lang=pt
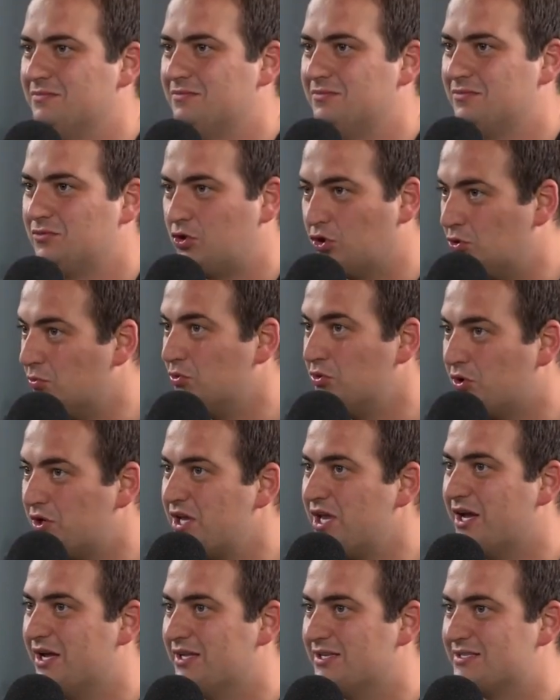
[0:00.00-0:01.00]
Todo mundo
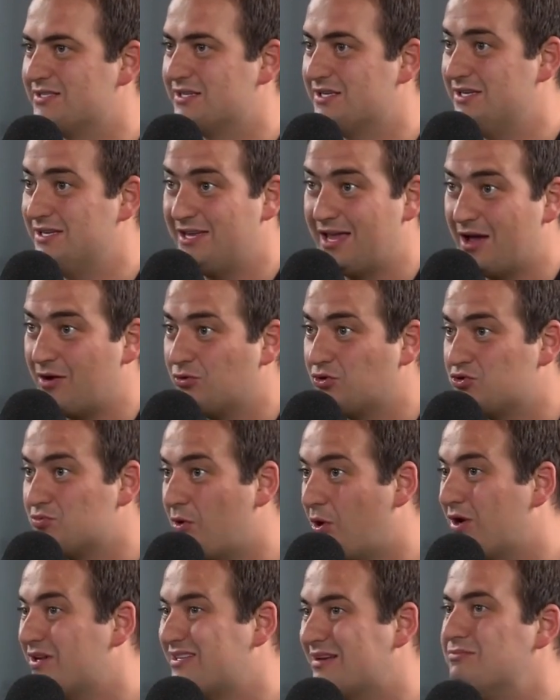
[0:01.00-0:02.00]
ria antes. E é um dos
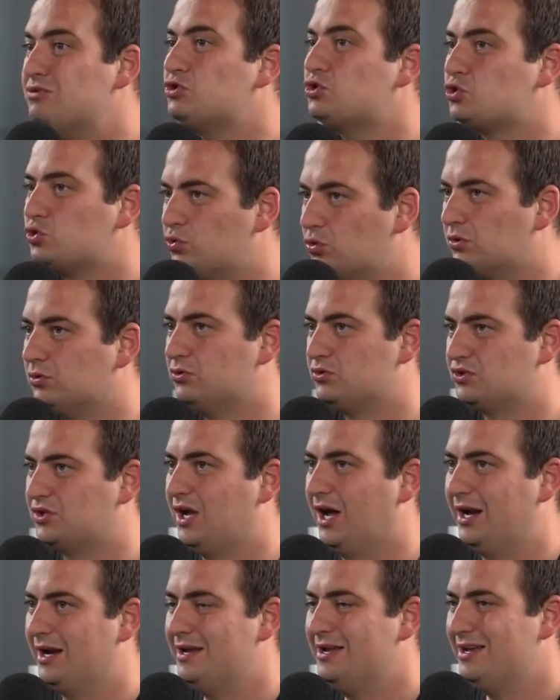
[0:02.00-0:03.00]
maiores absurdos,
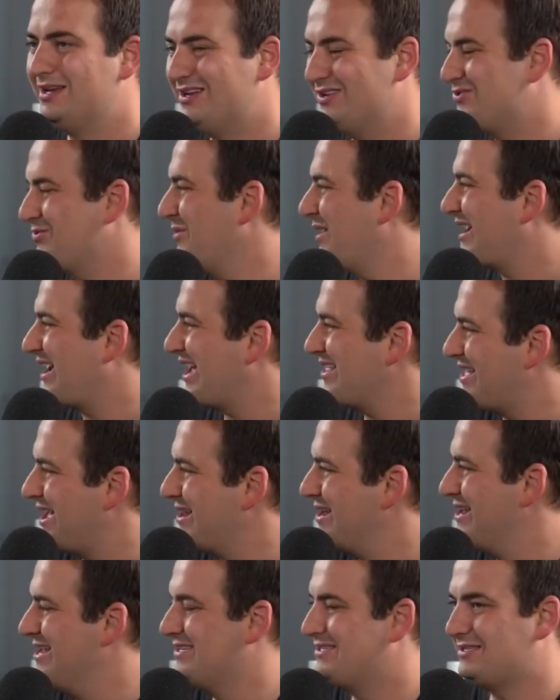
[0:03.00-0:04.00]
cara. Isso é uma
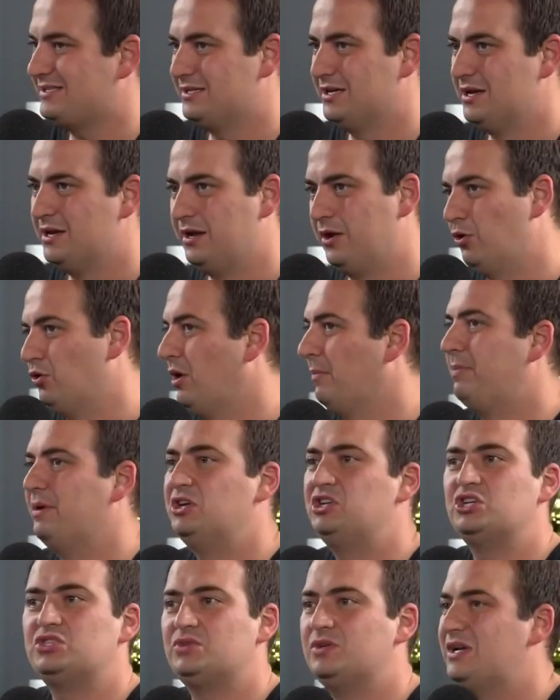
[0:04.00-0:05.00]
canalice. Eu não
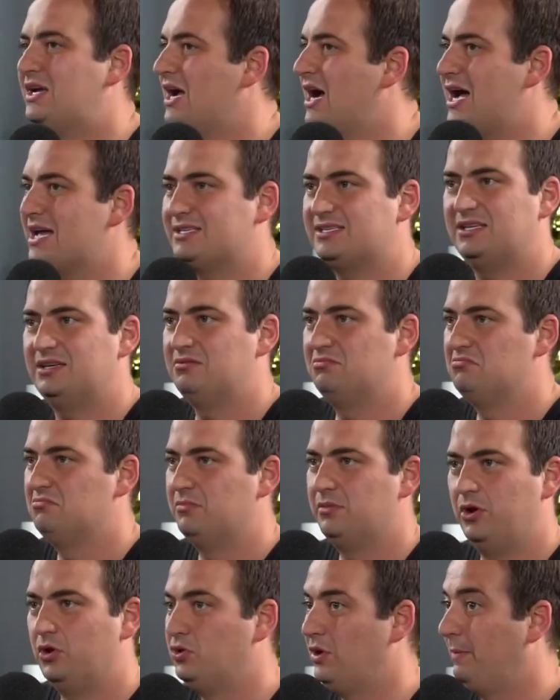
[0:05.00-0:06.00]
aprendi isso em casa,
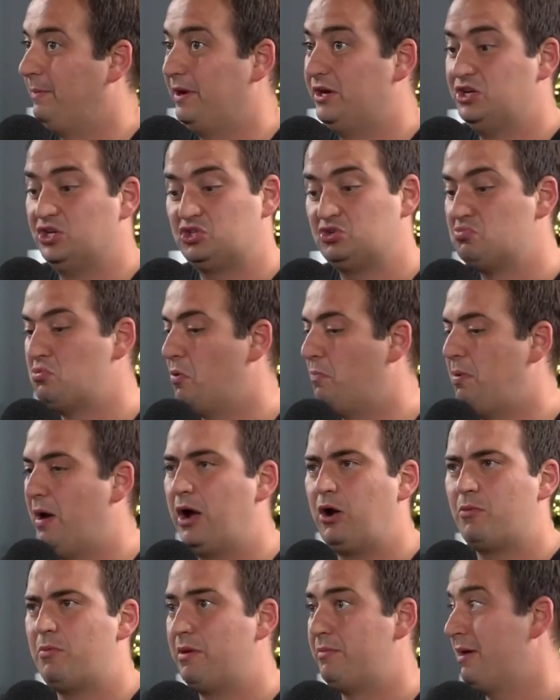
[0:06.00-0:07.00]
eu não aprendi isso com meu pai,
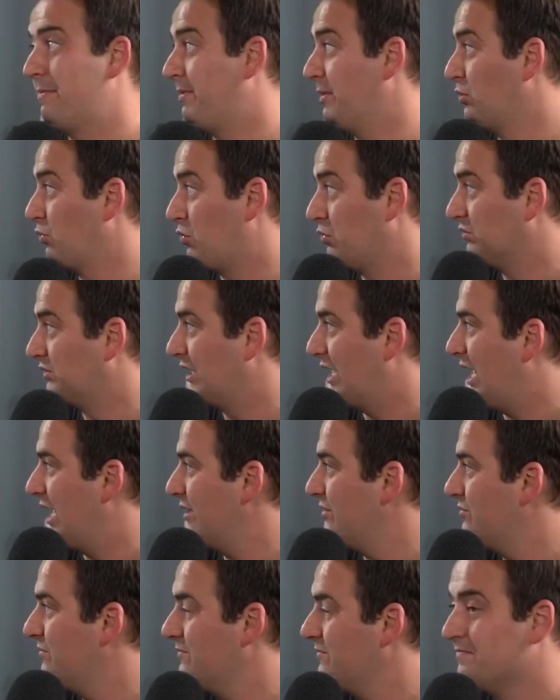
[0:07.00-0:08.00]
com minha mãe, pelo
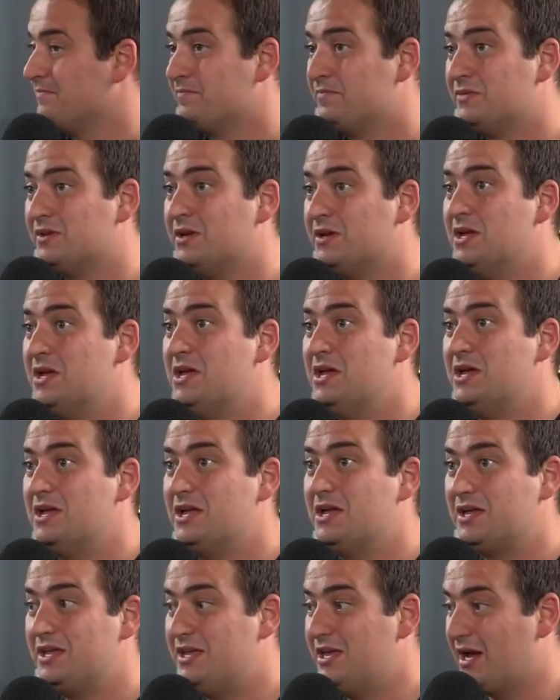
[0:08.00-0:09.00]
contrário.
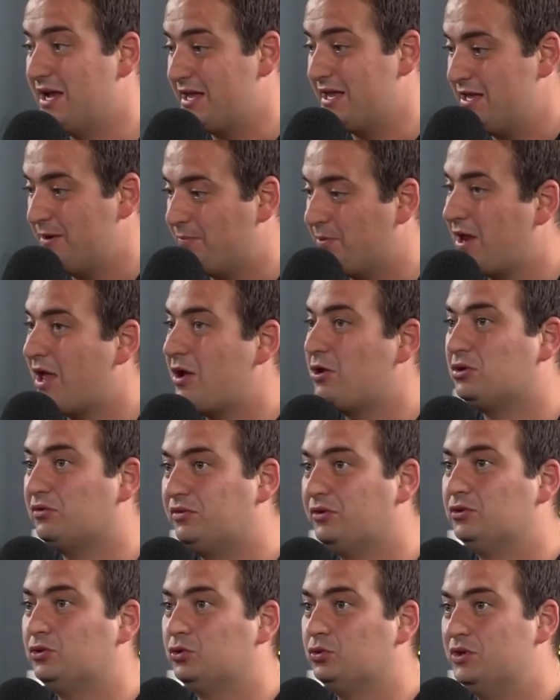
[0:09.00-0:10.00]
E, e por que, que eu tô
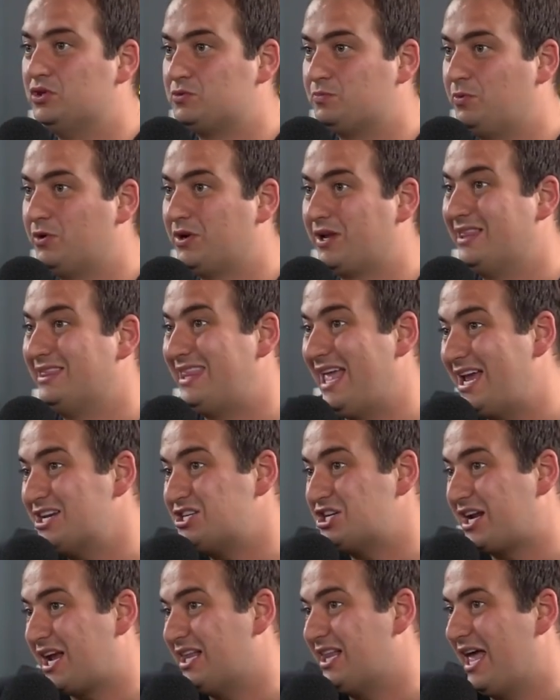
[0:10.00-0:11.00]
falando tudo isso? Porque desde
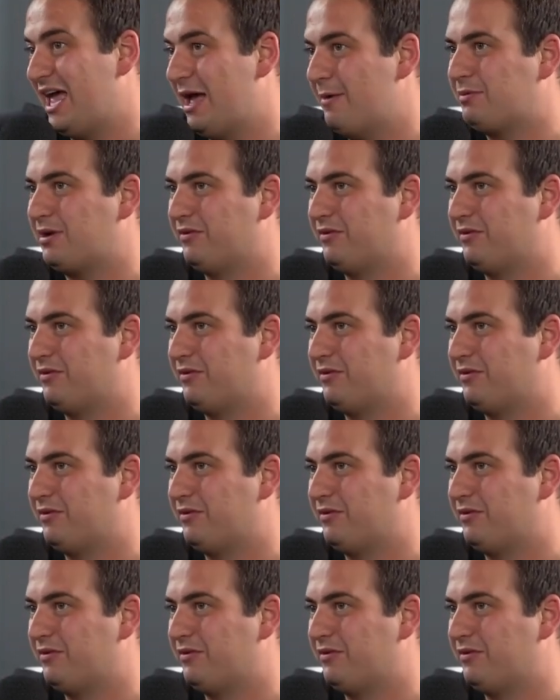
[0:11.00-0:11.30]
aquela época